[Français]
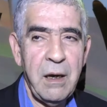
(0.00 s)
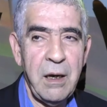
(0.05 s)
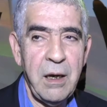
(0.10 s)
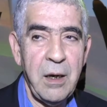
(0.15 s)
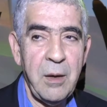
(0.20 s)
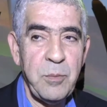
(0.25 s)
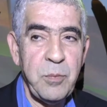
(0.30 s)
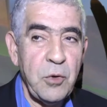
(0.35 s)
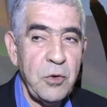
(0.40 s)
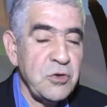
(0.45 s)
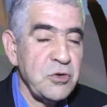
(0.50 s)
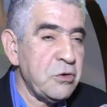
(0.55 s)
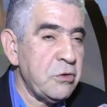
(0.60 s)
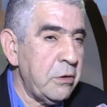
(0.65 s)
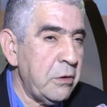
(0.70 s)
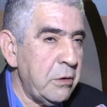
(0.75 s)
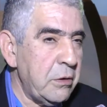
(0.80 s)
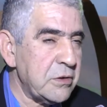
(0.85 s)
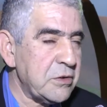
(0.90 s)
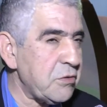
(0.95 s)
euh, plus
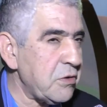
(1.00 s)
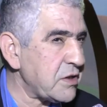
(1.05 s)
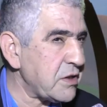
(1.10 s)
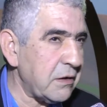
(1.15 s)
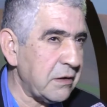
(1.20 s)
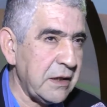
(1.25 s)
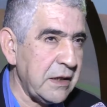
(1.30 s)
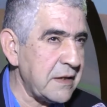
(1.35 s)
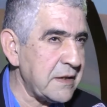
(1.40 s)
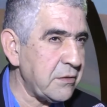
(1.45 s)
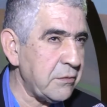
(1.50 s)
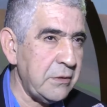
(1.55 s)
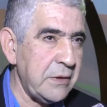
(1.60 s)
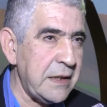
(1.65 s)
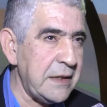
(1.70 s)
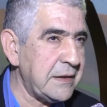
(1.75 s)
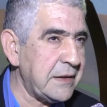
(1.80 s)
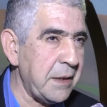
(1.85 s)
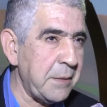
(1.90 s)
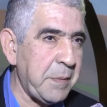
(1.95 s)
de 60
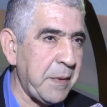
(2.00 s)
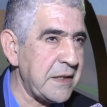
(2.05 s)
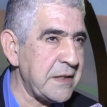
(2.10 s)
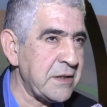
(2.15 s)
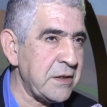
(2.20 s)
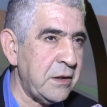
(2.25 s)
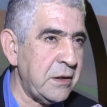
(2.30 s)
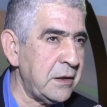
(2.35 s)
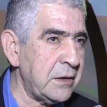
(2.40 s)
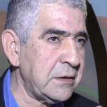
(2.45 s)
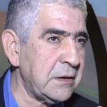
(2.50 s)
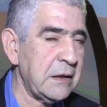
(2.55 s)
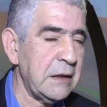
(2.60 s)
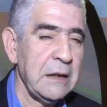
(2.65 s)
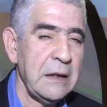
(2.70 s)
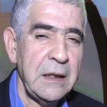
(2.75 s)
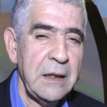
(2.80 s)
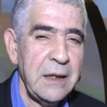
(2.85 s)
nationalités présentes,